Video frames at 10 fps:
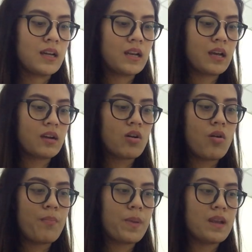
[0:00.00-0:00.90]
แล้วก็
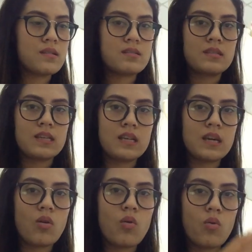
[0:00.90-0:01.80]
เป็นซิลิ
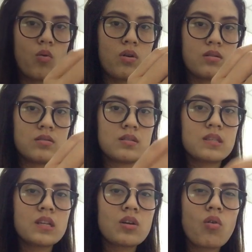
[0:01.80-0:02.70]
โคน
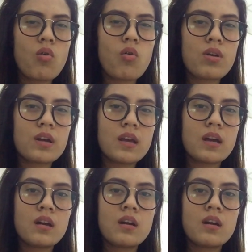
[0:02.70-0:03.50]
ซิลิโคนเนี่ย